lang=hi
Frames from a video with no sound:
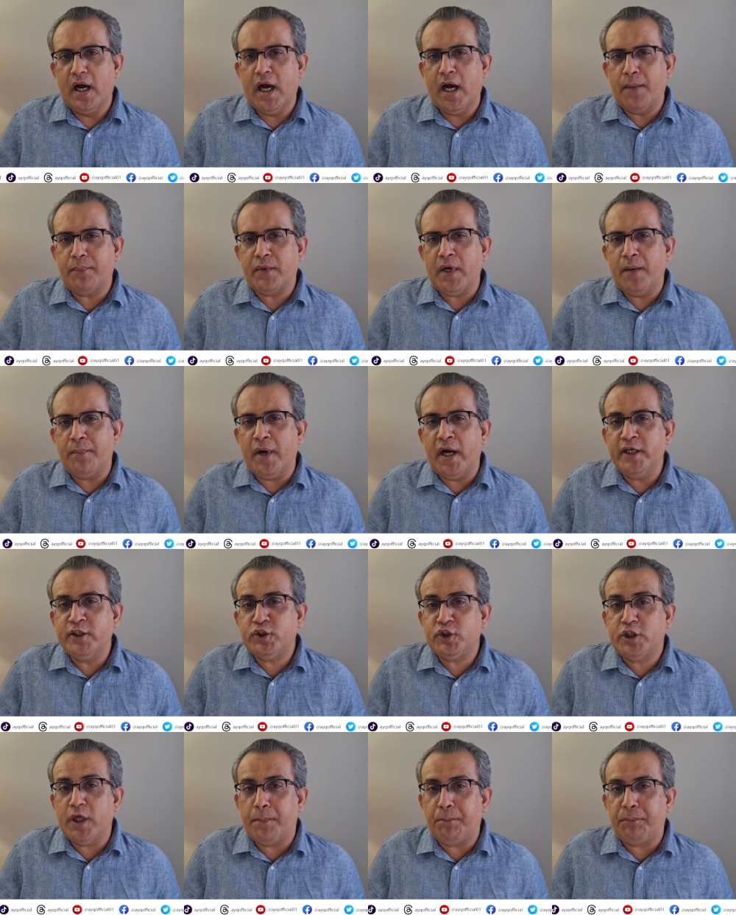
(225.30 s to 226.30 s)
आपका भाई
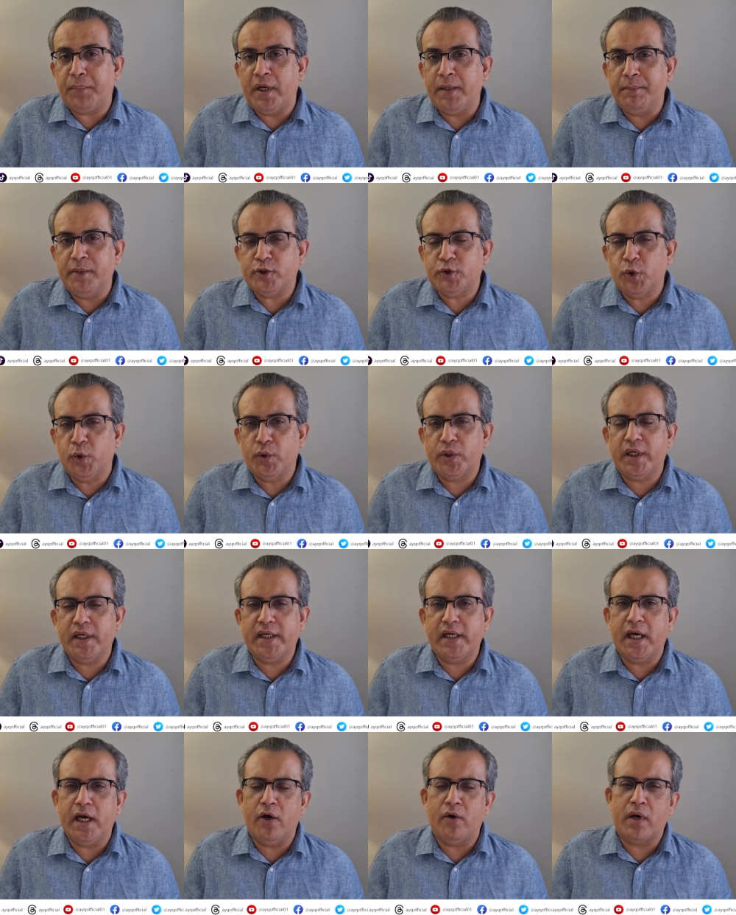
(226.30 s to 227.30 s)
छप्पन पे छोड़ के
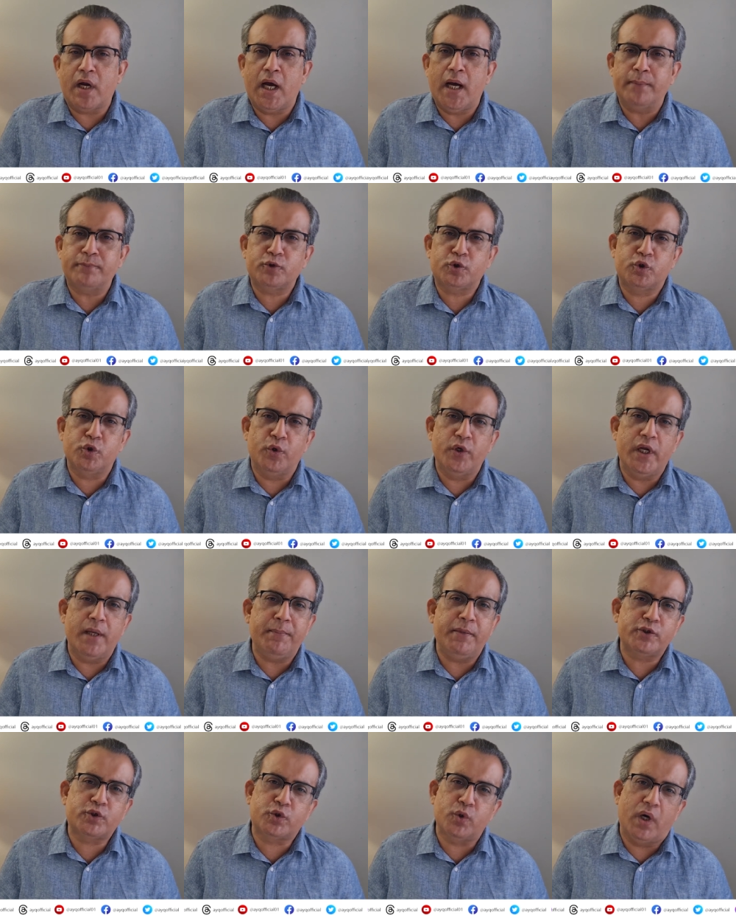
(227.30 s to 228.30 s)
गया और आप सोने
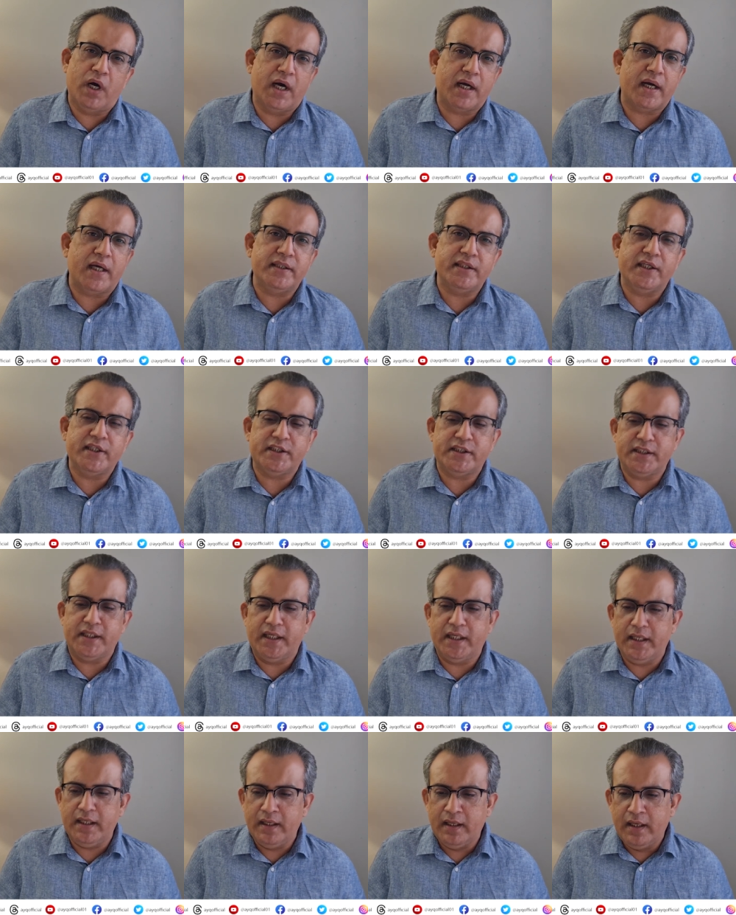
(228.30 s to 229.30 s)
पे सुहागा
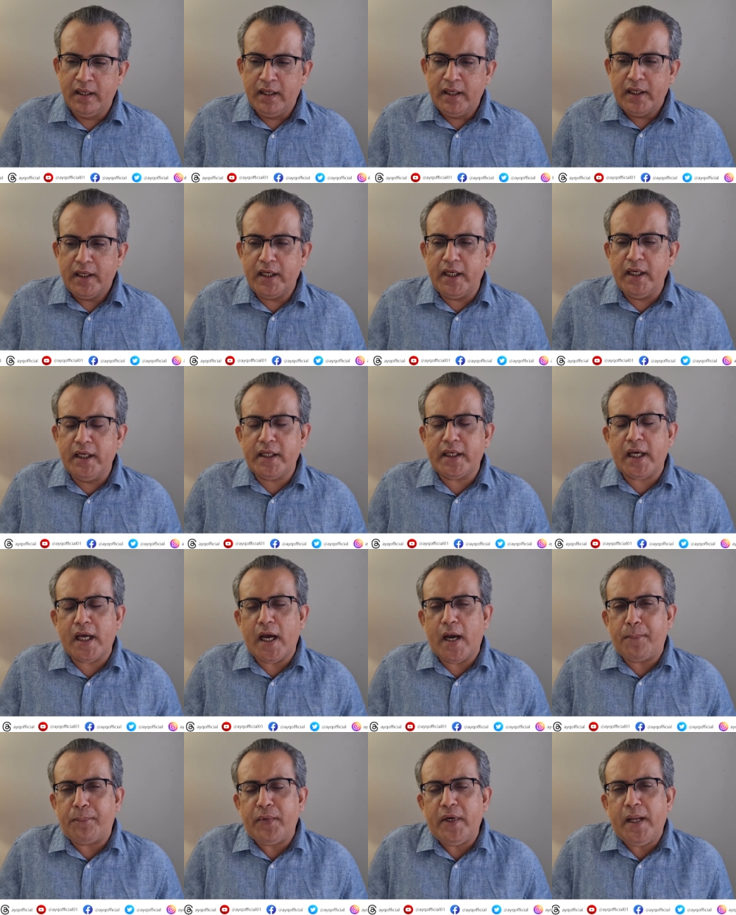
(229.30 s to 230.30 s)
देखिए इनके
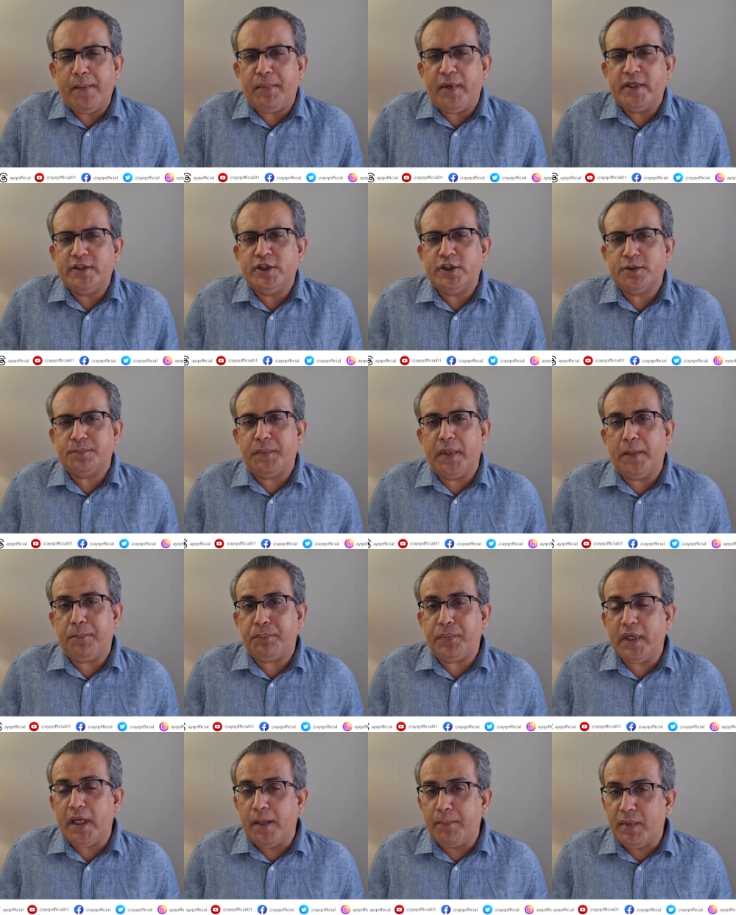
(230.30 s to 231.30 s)
अपने पेजेस पे
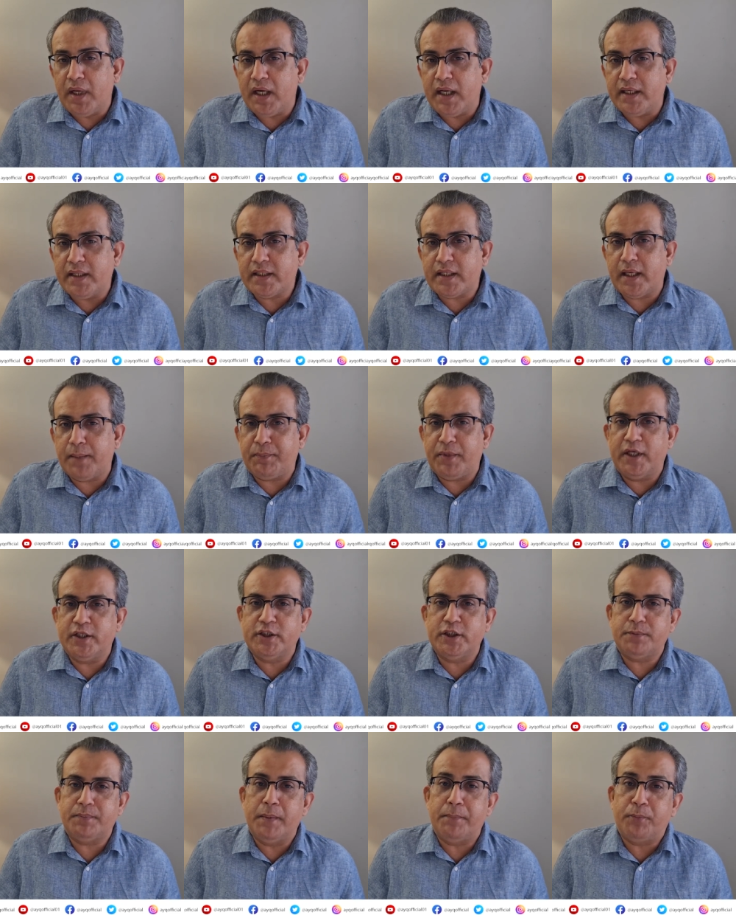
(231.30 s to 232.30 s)
पीएमएलएन के
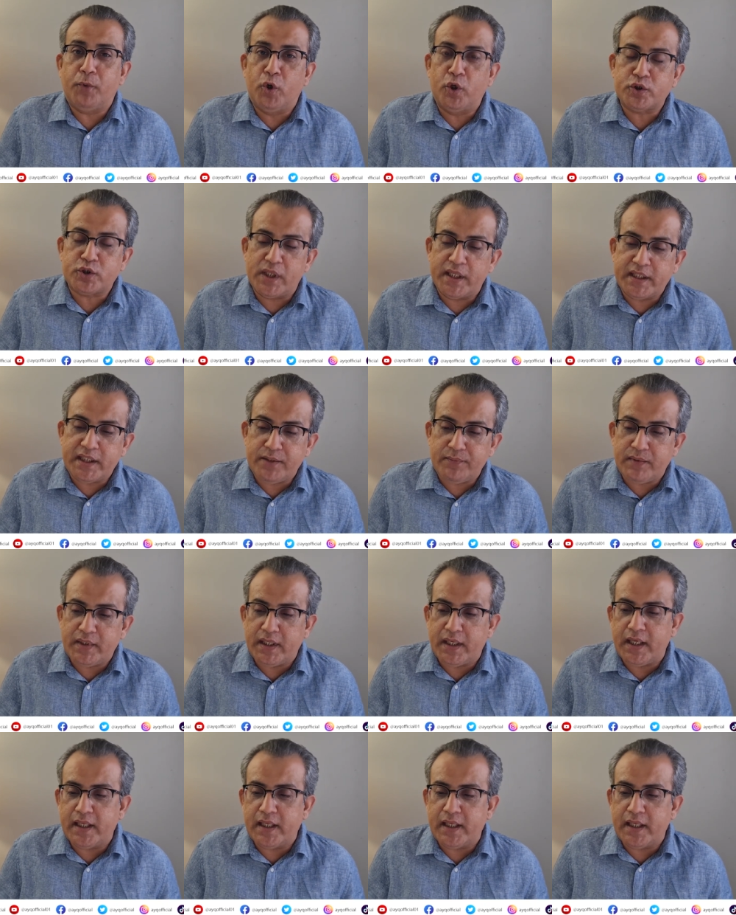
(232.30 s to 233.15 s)
पेजेस पे पोस्ट लगी हुई